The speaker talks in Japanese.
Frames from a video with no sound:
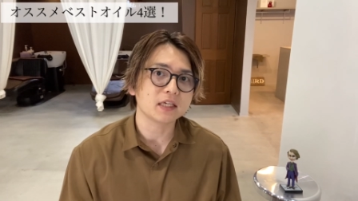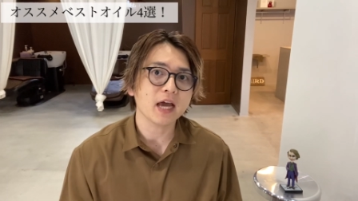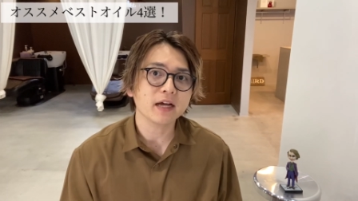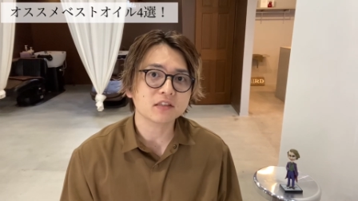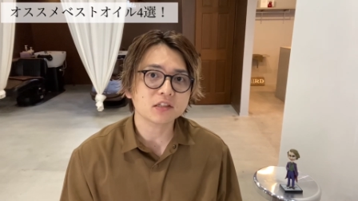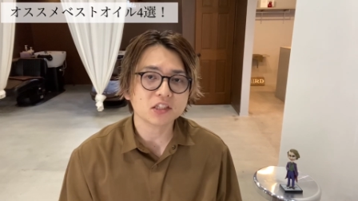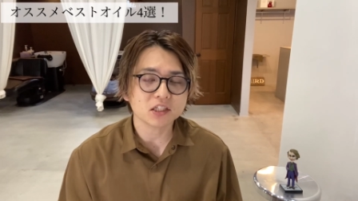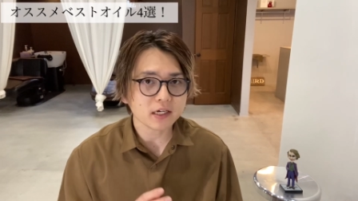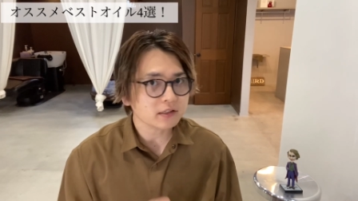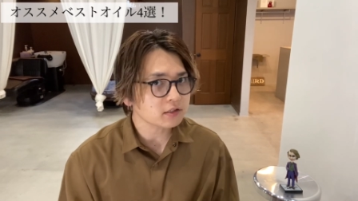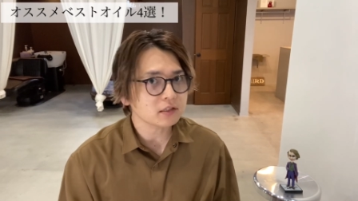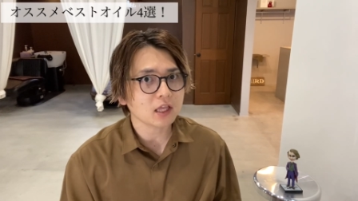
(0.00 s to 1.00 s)
揮発し
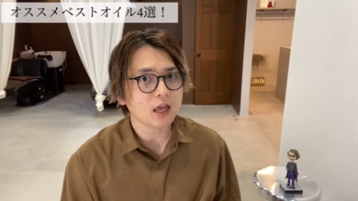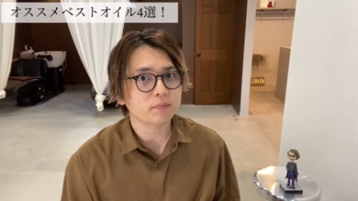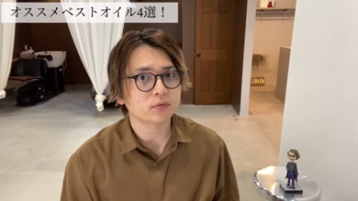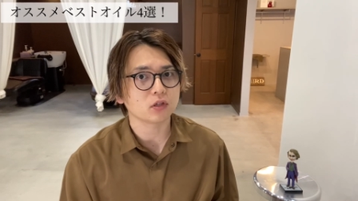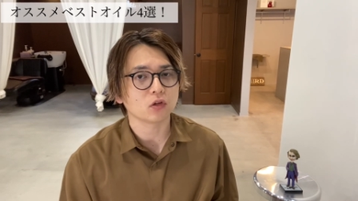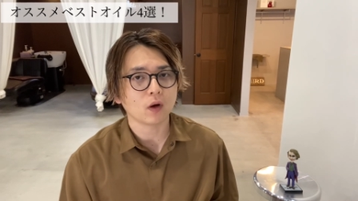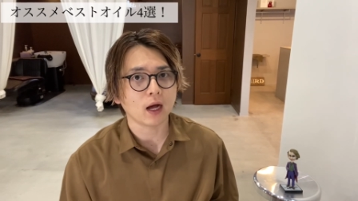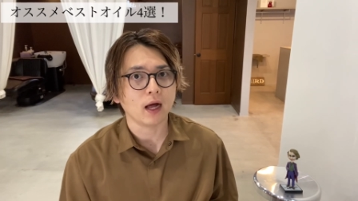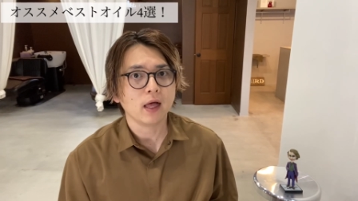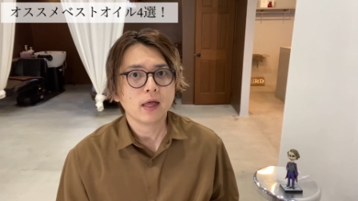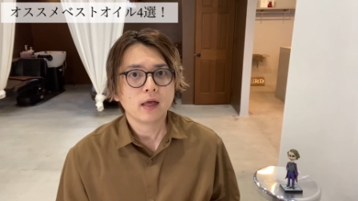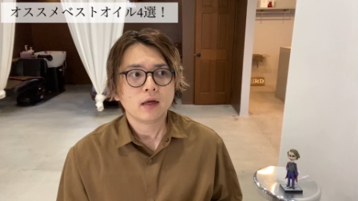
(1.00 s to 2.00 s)
やすいタイプっていうの
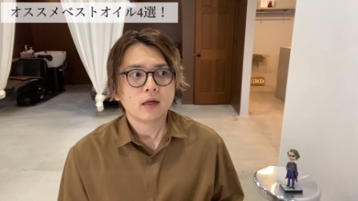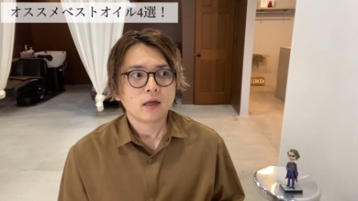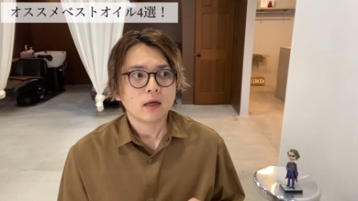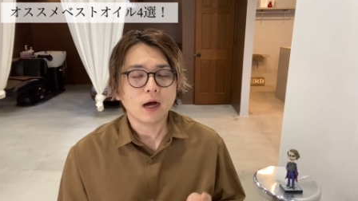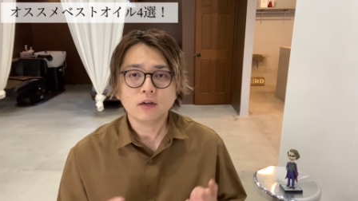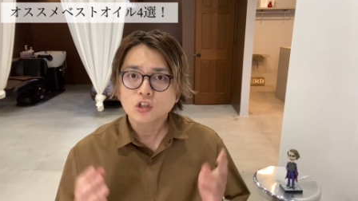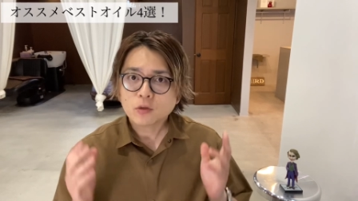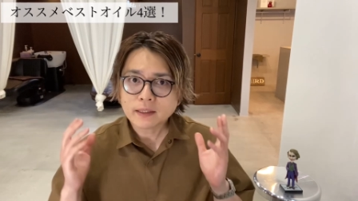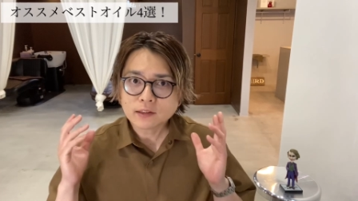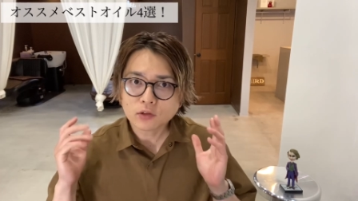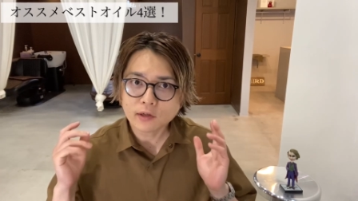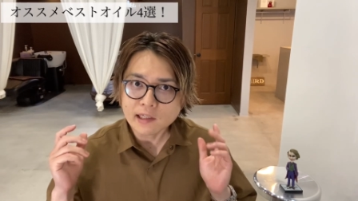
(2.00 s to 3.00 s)
は、
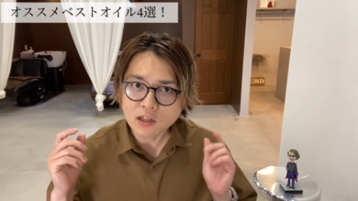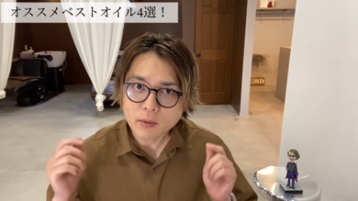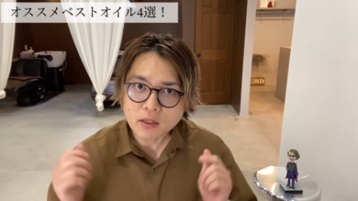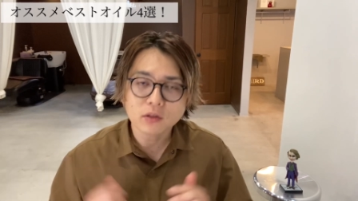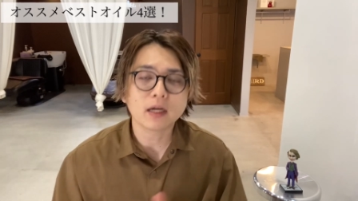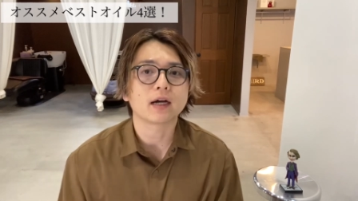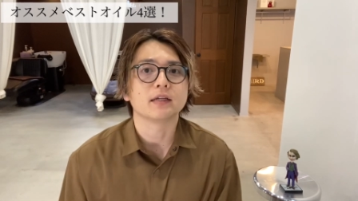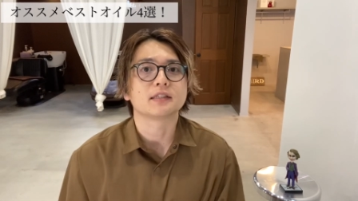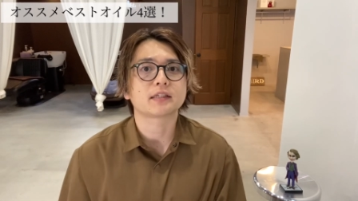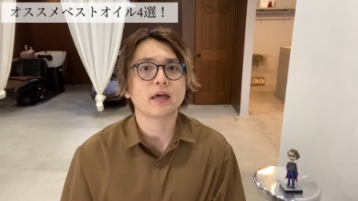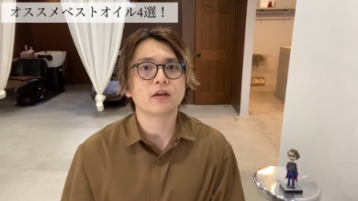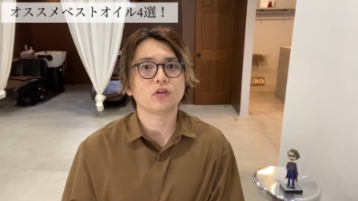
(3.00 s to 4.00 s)
アウトバストリートメントなんかに
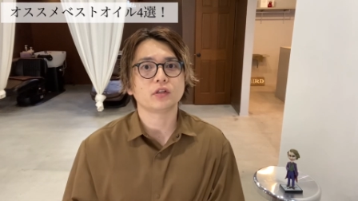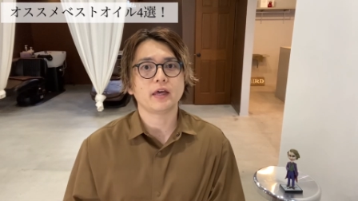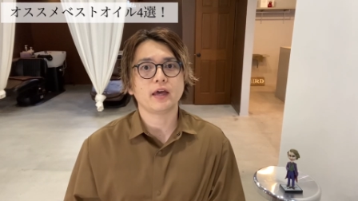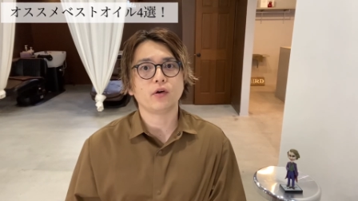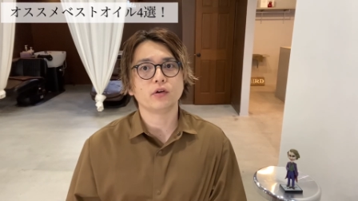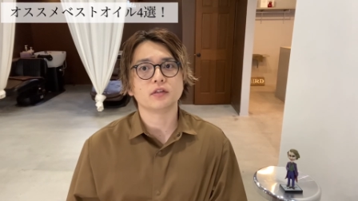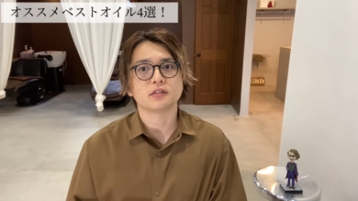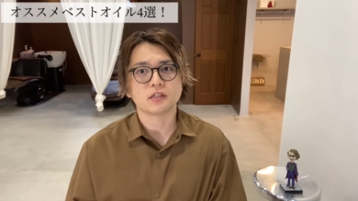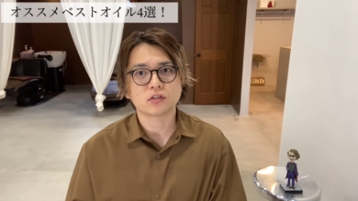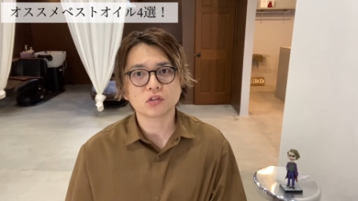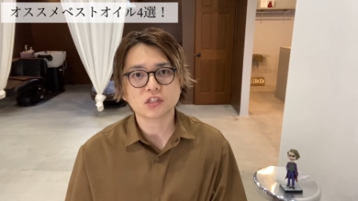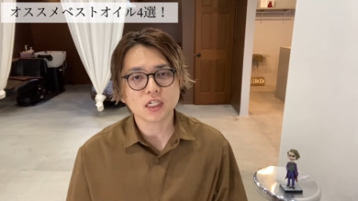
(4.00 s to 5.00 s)
使えるようなヘアオイルです
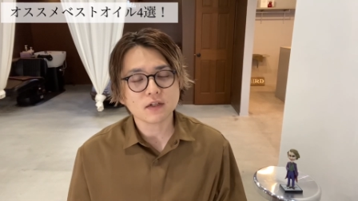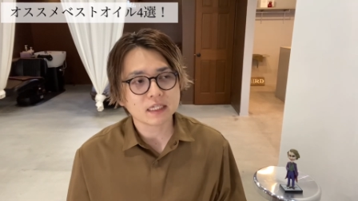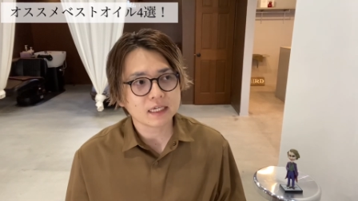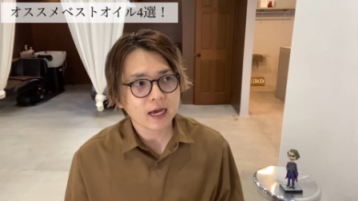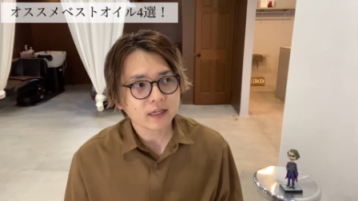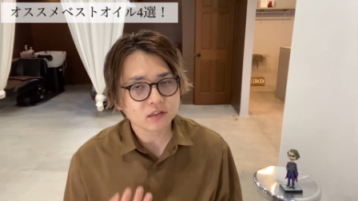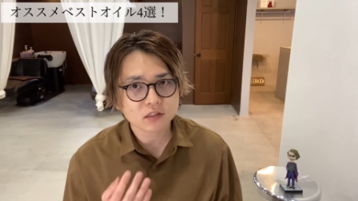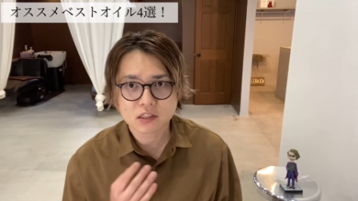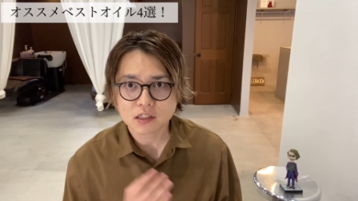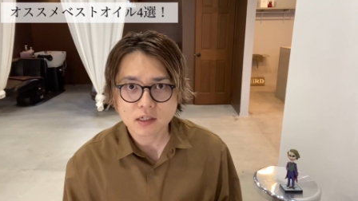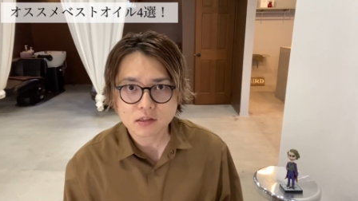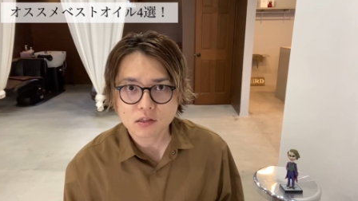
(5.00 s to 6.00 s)
ね。そちらは揮発
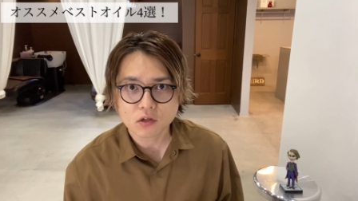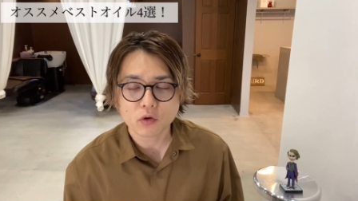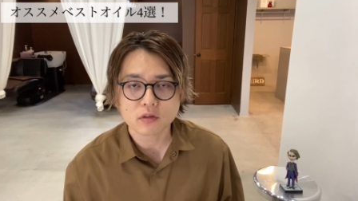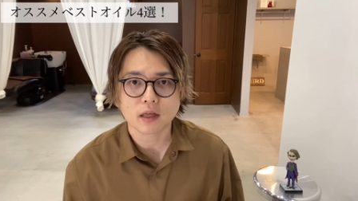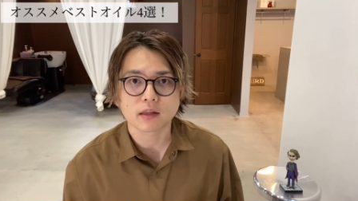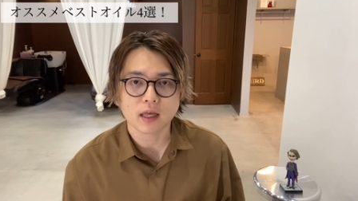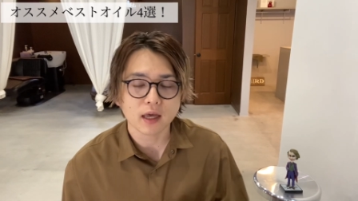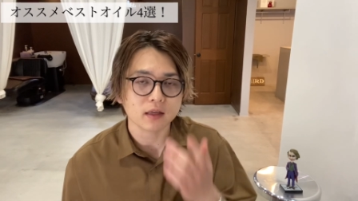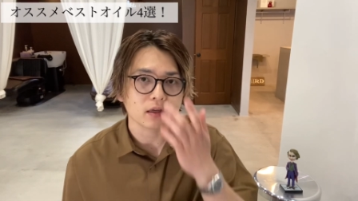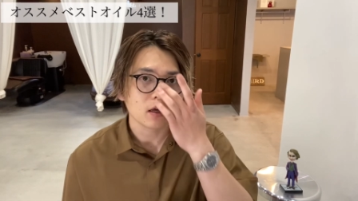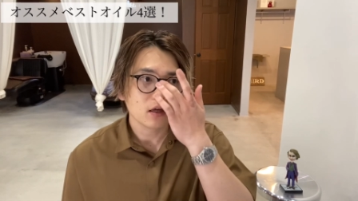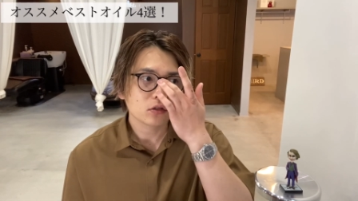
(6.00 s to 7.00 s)
しやすいオイルなん
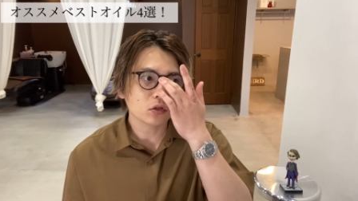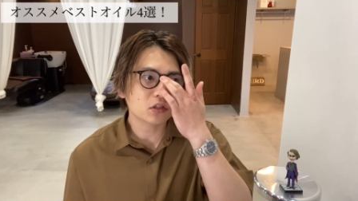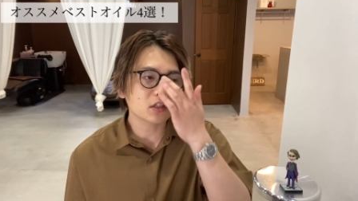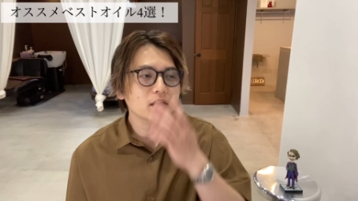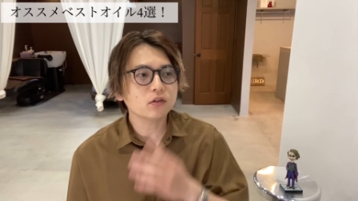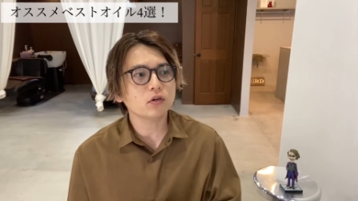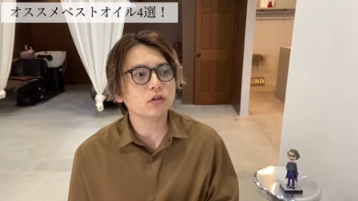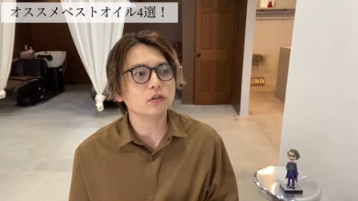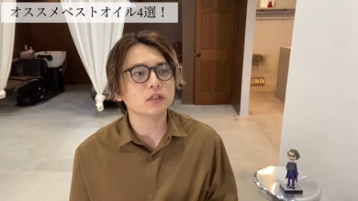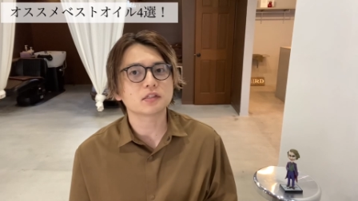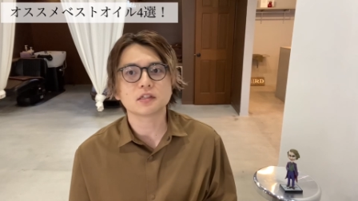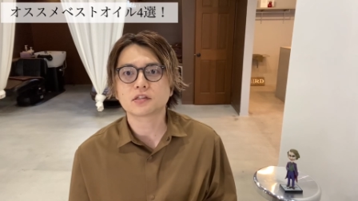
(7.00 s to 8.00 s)
で、そちらのオイル
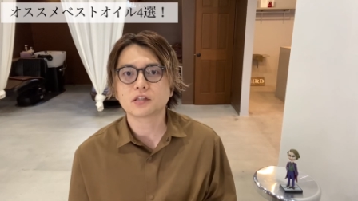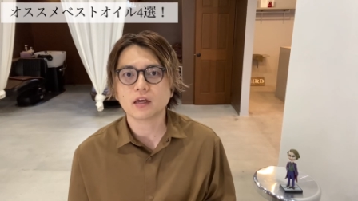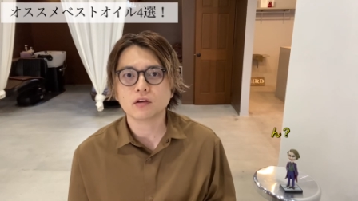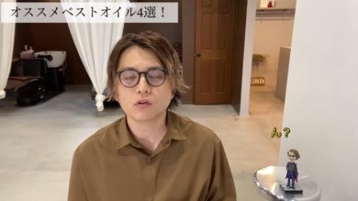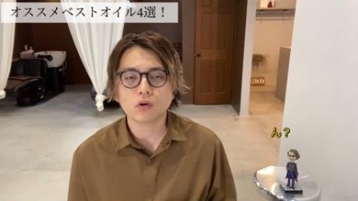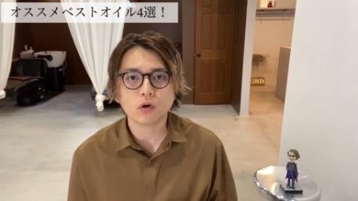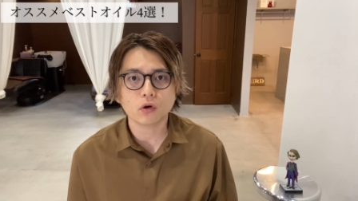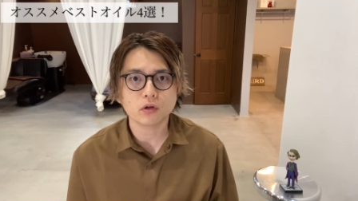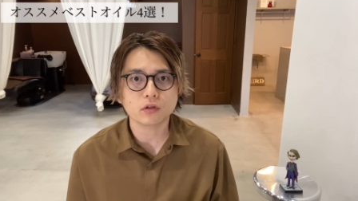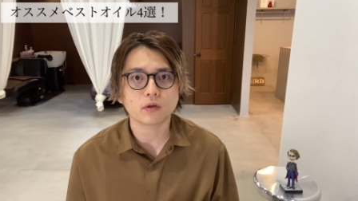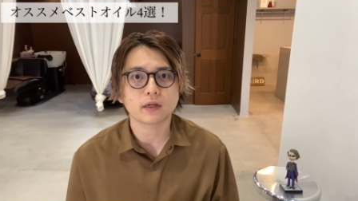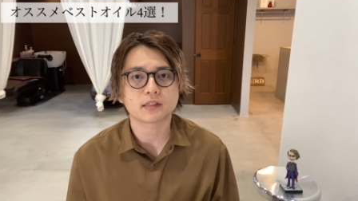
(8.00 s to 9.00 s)
をですね、
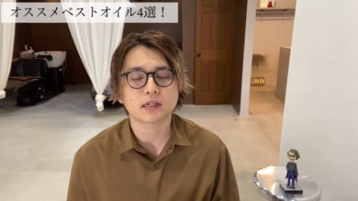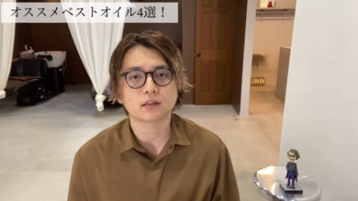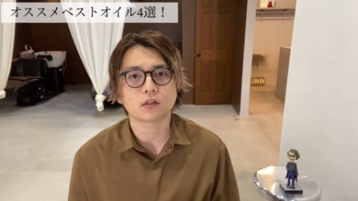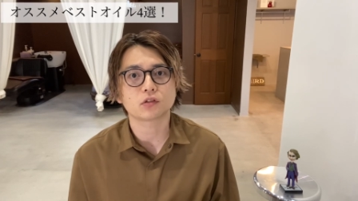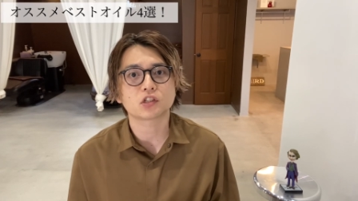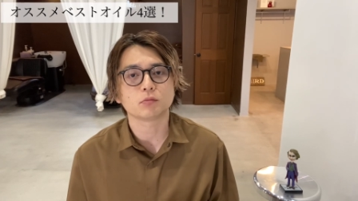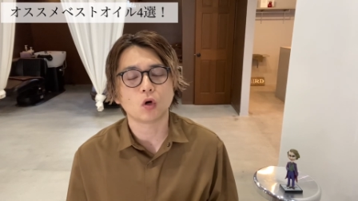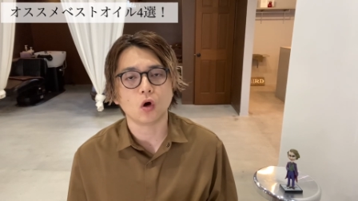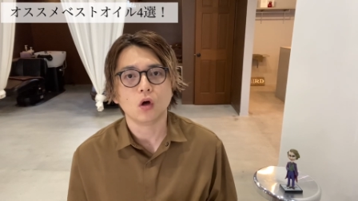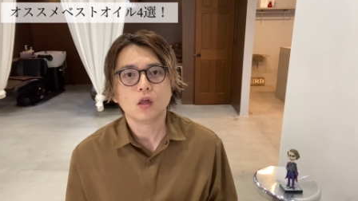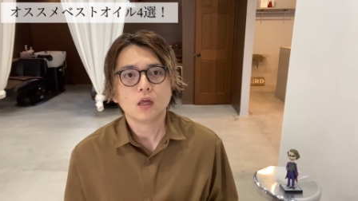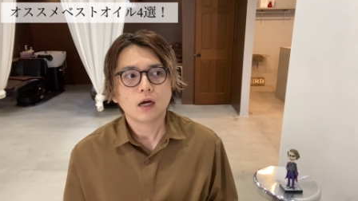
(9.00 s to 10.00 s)
スタイリングオイルとかで使ったとして
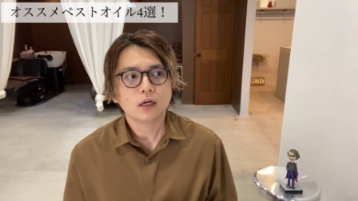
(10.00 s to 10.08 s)
も、